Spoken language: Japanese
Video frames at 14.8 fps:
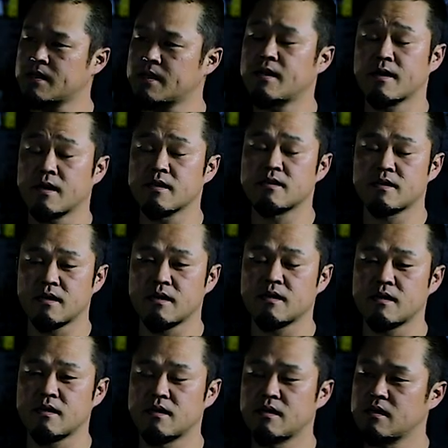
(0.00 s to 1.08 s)
やってなかっ
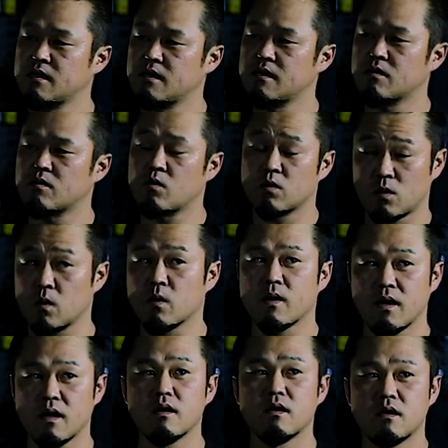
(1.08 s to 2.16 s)
たことと
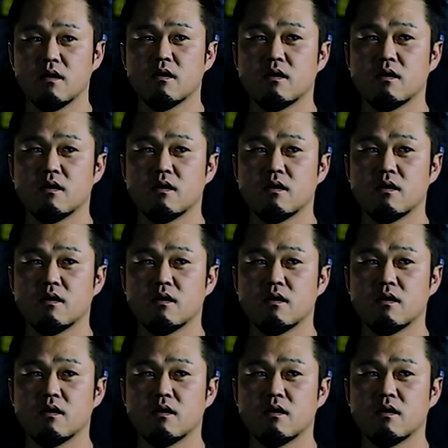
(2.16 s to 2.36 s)
か、